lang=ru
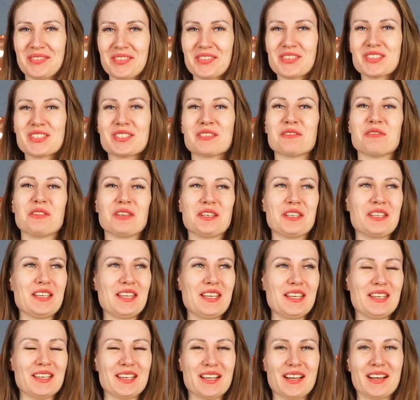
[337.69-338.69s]
в
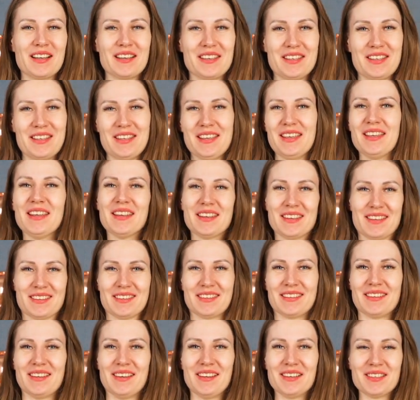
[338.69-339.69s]
своей
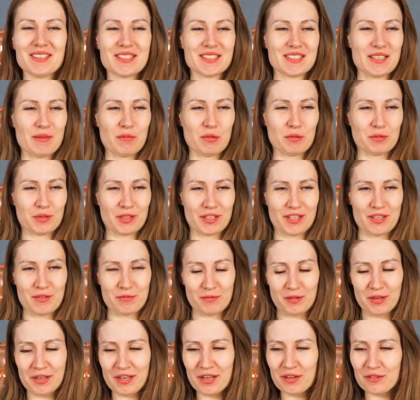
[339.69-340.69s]
карьере, да, самым
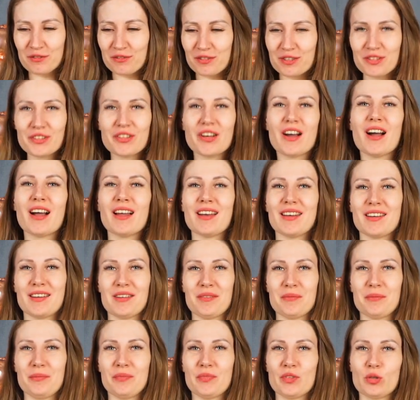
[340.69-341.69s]
таким финальным,